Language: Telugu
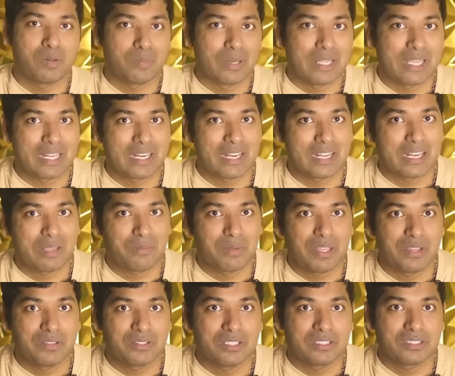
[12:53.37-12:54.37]
ప్లేయర్లానే
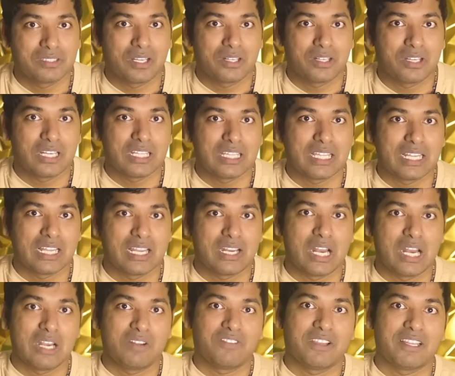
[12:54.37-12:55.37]
బిహేవ్ చేస్తూ అటు ఇటు తిరిగాడు
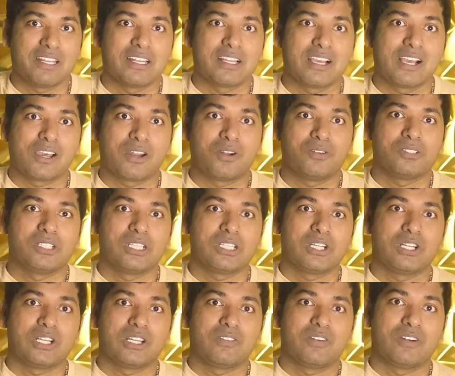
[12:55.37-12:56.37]
అండ్ గా గ్రౌండ్
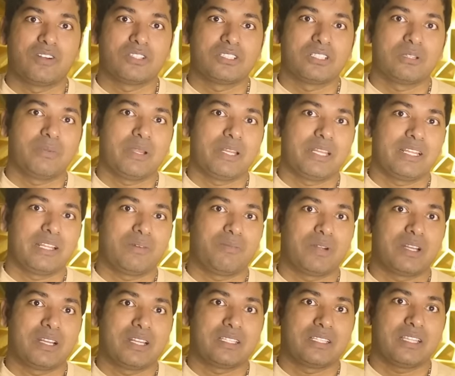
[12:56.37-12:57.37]
సెక్యూరిటీ వాళ్ళు వచ్చి బయటికి
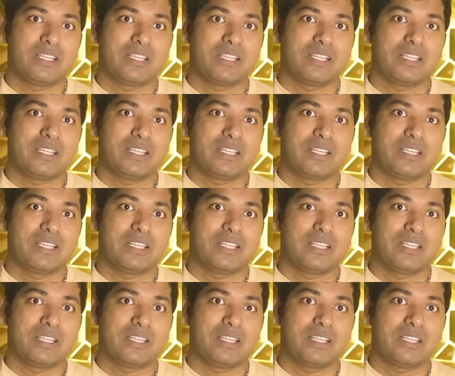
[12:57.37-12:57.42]
రమ్మని అడిగితే